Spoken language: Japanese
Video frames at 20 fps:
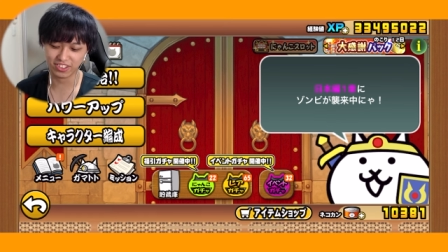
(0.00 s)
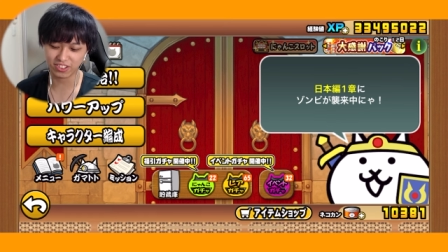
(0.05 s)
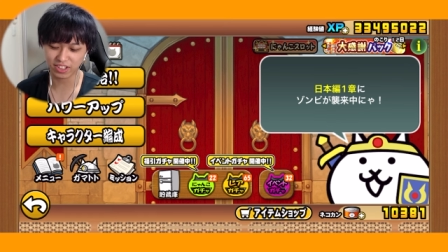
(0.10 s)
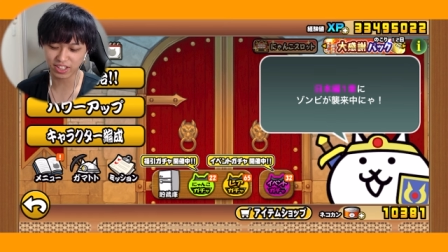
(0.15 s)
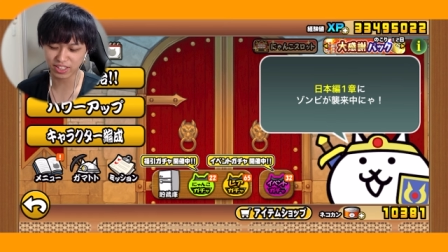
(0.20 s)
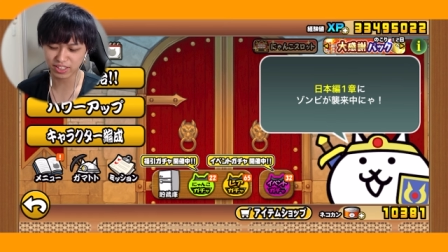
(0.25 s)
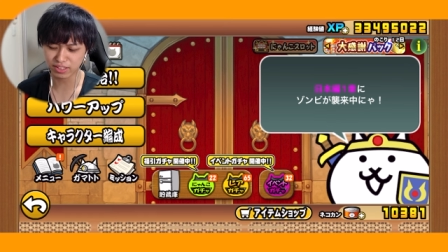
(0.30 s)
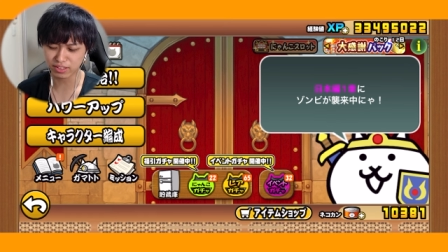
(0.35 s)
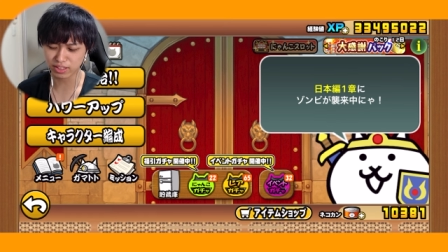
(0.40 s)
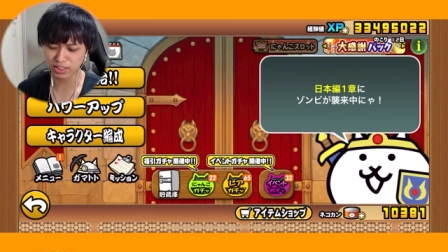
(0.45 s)

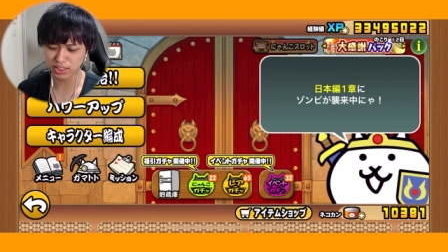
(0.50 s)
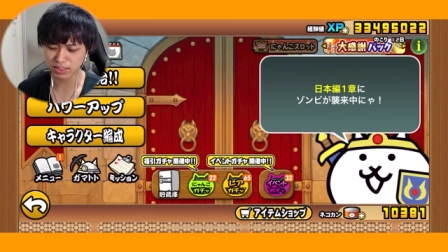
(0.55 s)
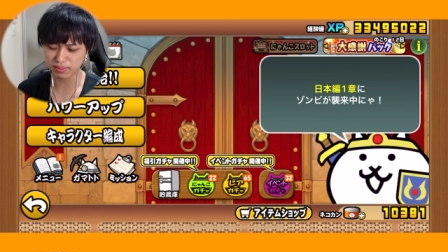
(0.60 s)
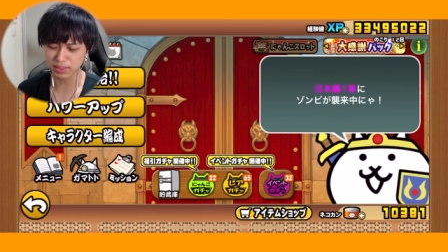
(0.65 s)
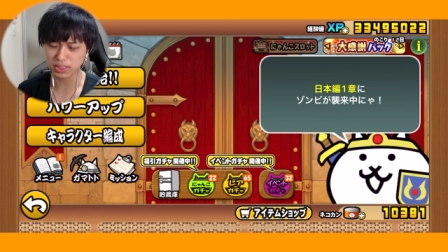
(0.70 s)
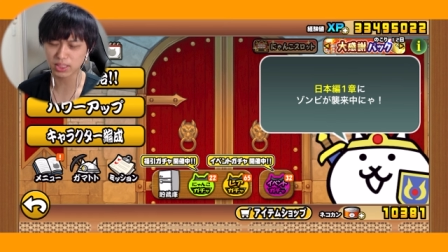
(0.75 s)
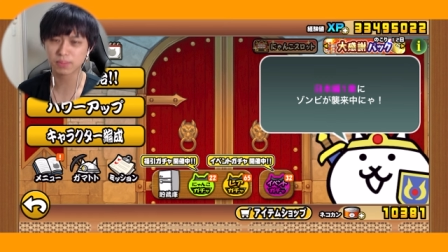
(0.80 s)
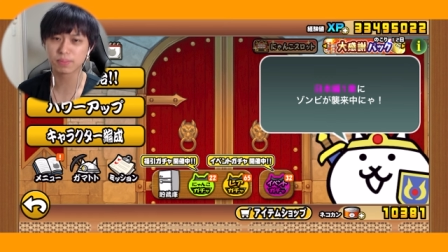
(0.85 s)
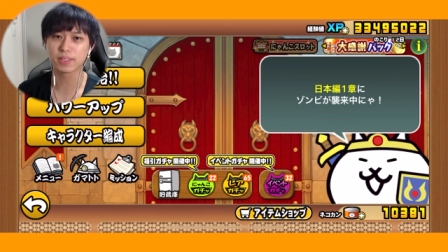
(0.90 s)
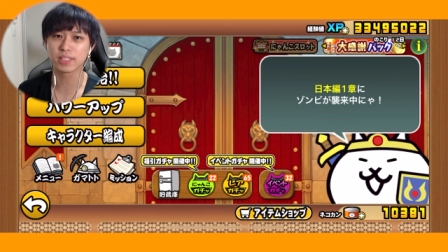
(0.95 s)
俺に
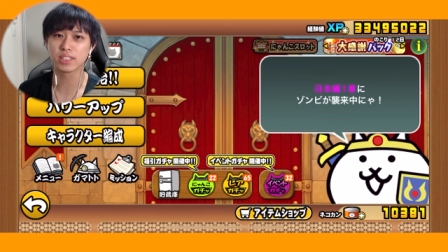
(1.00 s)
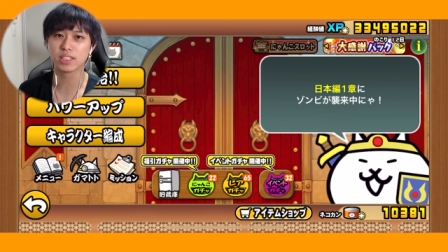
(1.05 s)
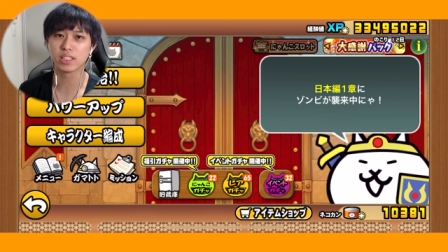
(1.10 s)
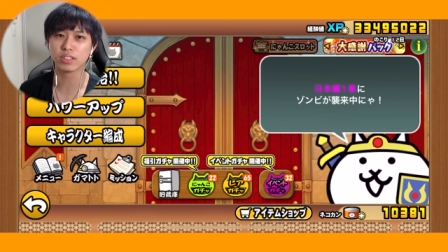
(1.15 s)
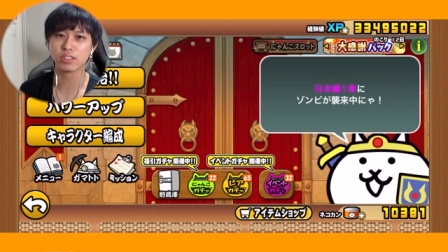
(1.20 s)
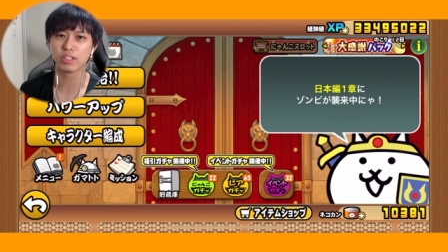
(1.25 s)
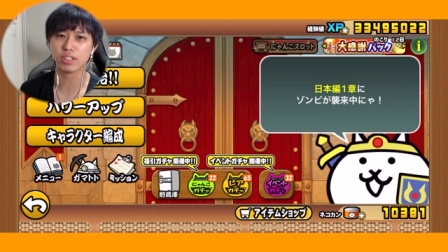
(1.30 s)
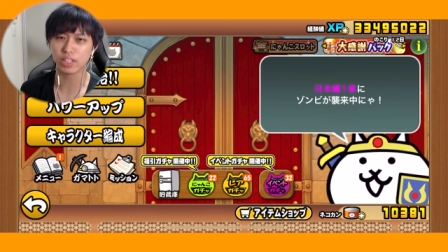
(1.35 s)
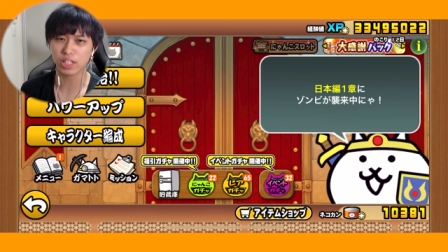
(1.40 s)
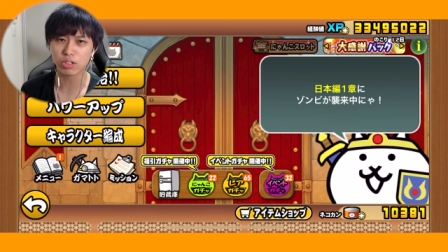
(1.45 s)

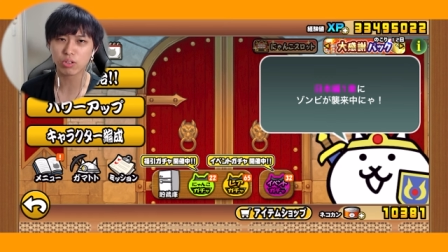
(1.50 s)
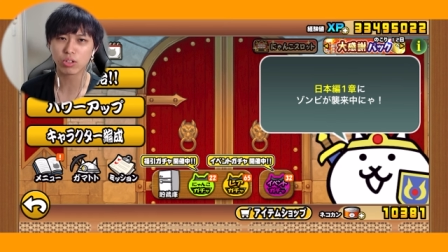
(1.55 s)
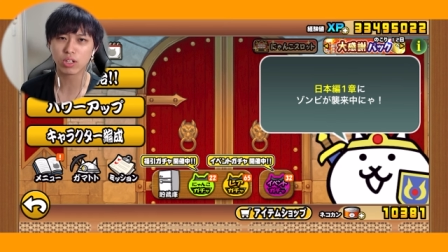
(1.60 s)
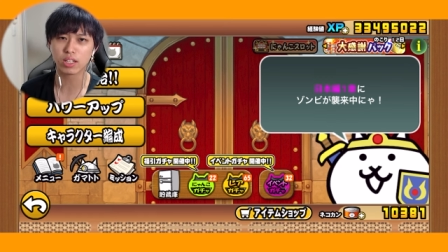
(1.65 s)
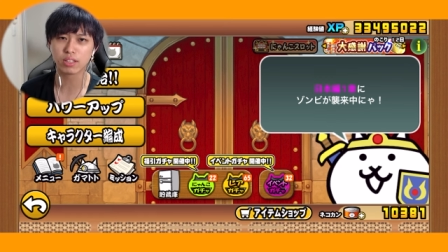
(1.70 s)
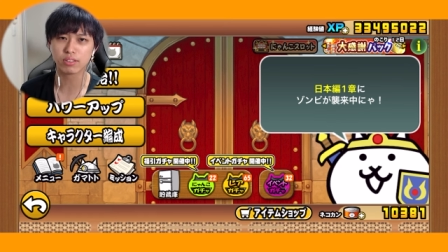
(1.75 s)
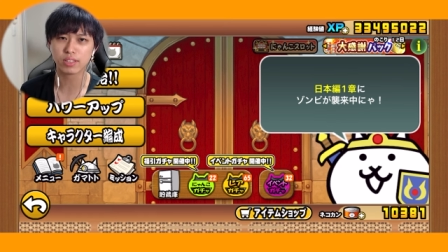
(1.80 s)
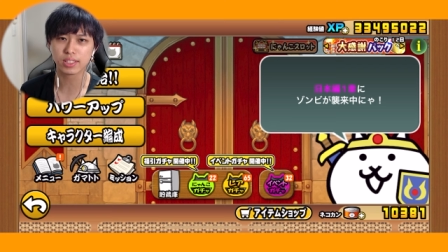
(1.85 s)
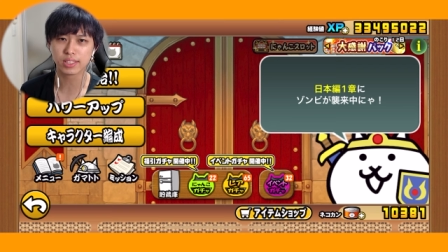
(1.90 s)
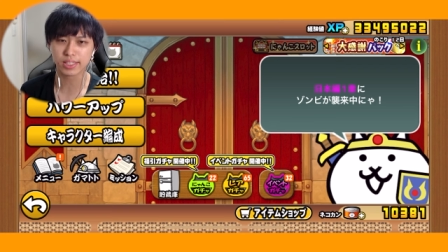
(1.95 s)
クリスマスプレゼントで猫
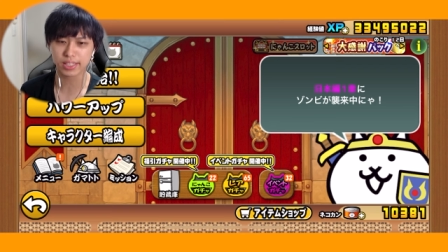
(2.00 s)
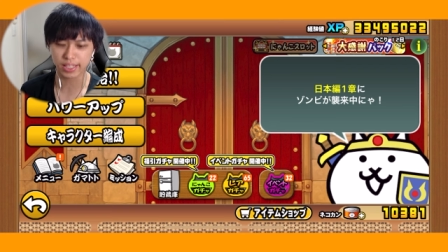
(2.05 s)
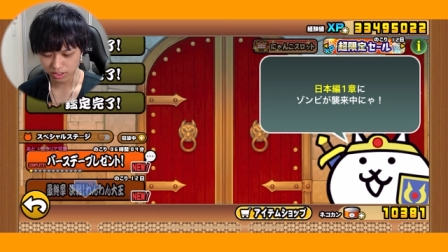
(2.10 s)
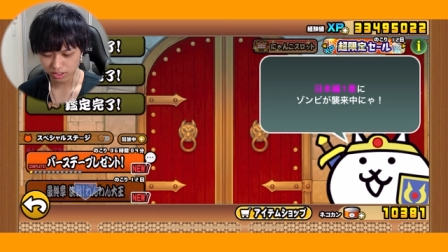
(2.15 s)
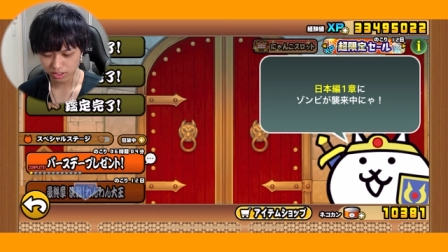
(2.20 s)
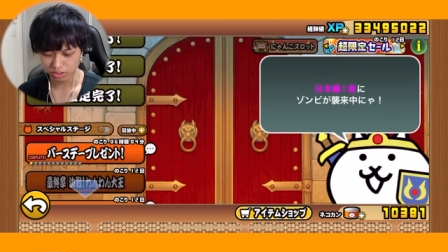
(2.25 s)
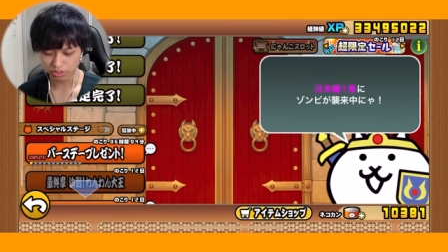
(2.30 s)
缶ください。